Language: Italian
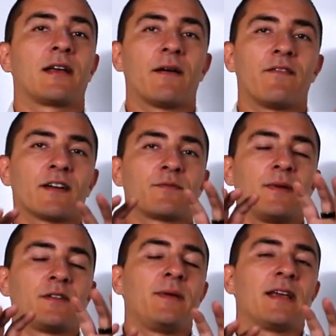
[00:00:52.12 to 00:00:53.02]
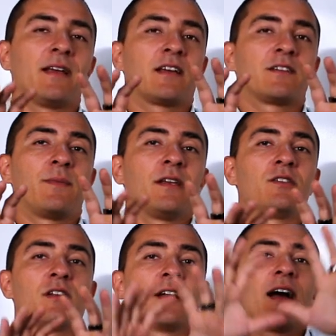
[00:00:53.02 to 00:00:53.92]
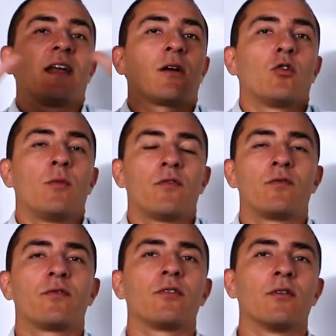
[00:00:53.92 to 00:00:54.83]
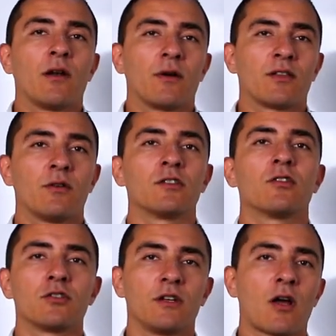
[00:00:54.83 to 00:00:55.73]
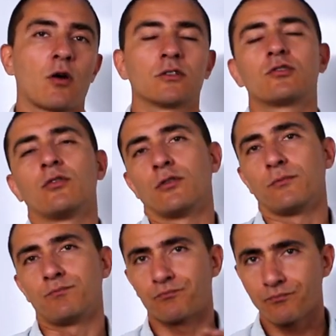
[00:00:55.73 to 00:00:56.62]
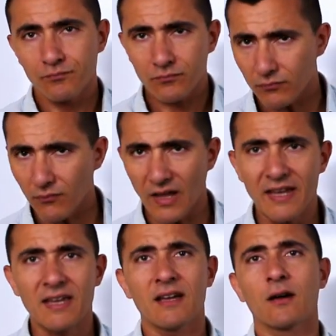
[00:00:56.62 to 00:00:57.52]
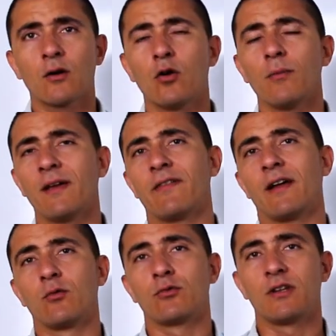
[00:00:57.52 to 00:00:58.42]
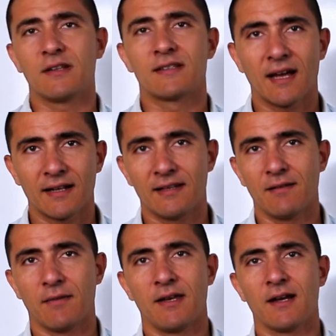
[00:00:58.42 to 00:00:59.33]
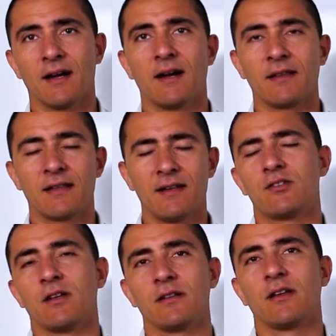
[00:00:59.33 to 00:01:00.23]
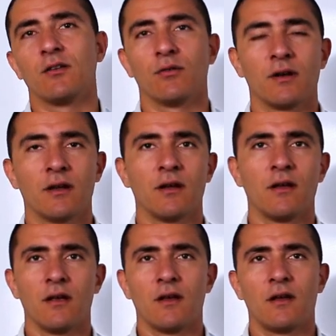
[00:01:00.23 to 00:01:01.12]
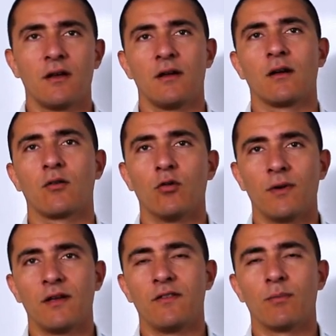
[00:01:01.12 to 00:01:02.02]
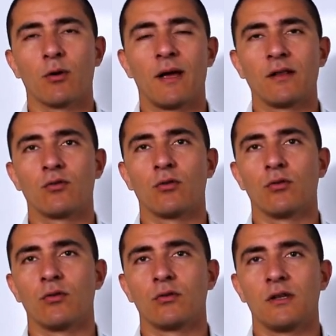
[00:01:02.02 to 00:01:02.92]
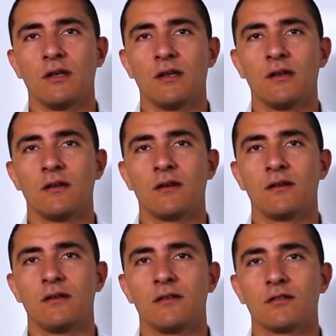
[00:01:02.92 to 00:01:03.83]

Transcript: che, spieghi, che spieghi in generale come funzionano i chetoni esogeni, che cosa sono e come vanno utilizzati in maniera intelligente, non eh, come vi promettono di, di,